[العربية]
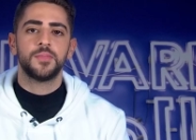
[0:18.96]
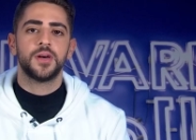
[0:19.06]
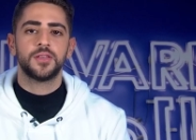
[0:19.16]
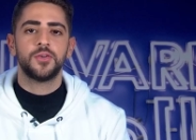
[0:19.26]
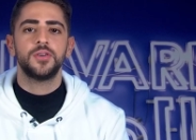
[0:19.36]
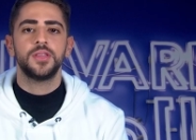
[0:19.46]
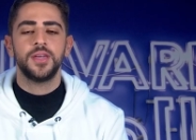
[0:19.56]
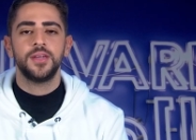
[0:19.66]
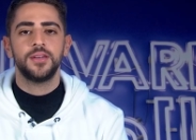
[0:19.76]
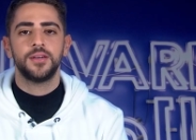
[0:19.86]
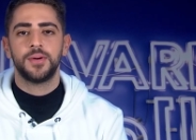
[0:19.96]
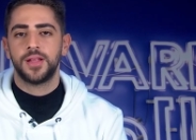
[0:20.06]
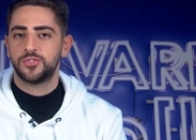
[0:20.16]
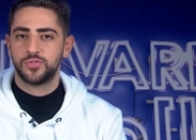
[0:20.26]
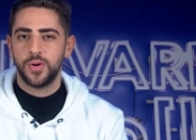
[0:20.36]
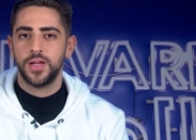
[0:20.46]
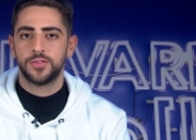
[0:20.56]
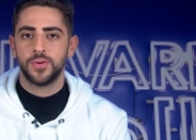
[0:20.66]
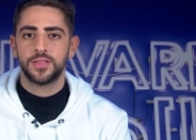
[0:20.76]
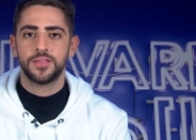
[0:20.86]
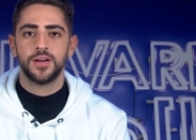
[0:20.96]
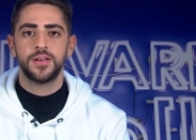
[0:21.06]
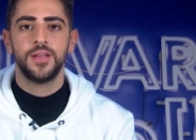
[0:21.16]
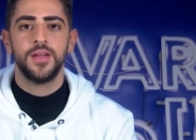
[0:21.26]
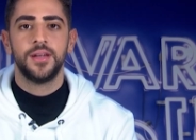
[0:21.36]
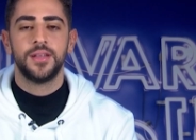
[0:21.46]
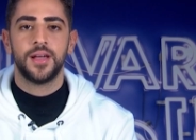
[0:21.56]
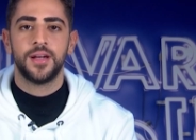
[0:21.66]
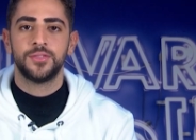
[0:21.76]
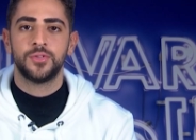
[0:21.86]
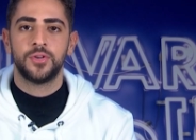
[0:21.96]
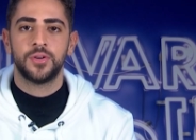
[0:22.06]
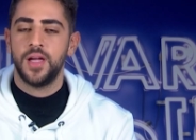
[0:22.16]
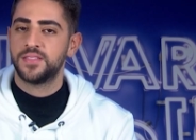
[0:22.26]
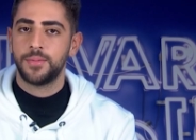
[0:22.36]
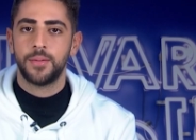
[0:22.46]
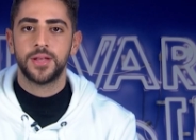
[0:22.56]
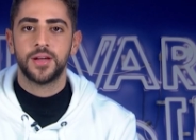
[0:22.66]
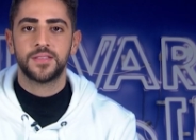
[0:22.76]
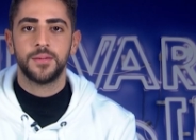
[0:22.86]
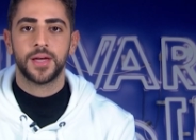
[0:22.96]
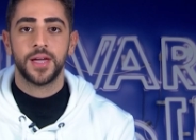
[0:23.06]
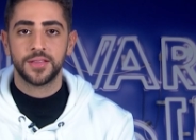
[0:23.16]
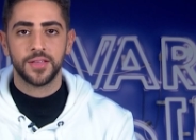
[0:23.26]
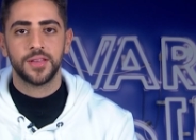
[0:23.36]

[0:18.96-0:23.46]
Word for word: اسمي انا هون بلشت شوي اتوتر لانه حسبها براسي بغير